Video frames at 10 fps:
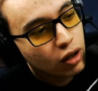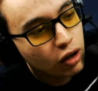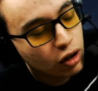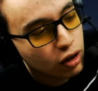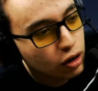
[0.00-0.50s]

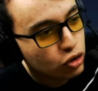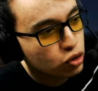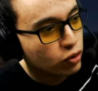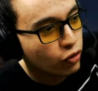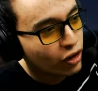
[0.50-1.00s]
euh,
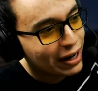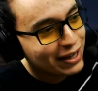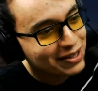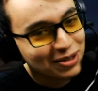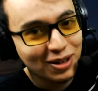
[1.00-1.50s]
sur une
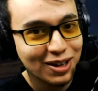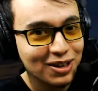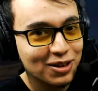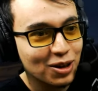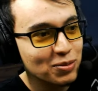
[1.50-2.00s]
falaise,
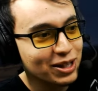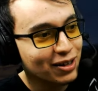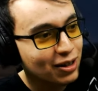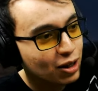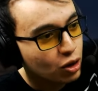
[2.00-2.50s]
comme ça.